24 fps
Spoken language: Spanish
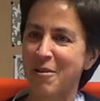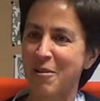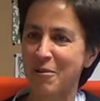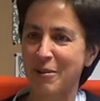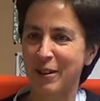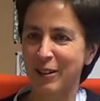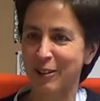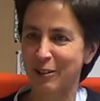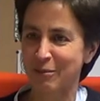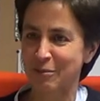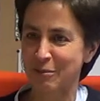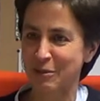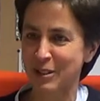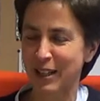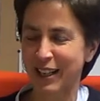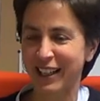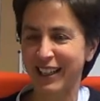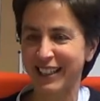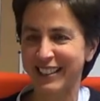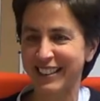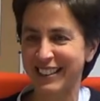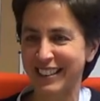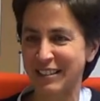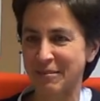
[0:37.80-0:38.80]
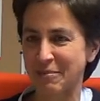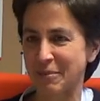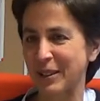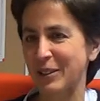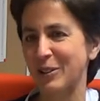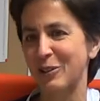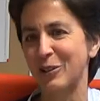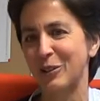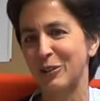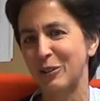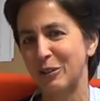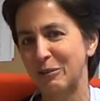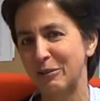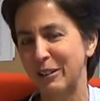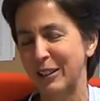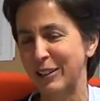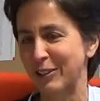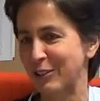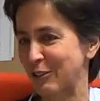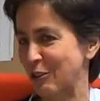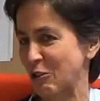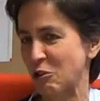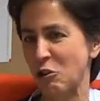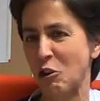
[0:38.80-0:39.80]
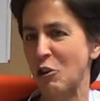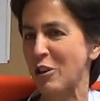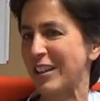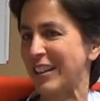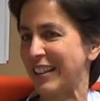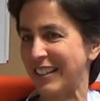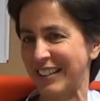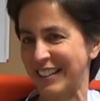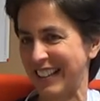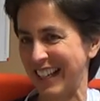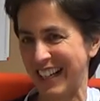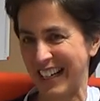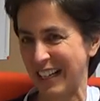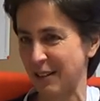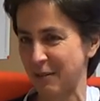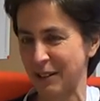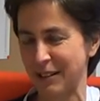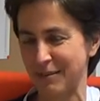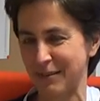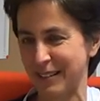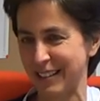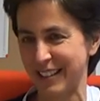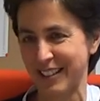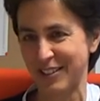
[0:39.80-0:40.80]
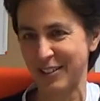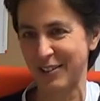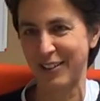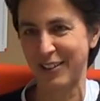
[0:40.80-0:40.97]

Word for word: llevo bien con mucha gente, pero bueno, no soy terriblemente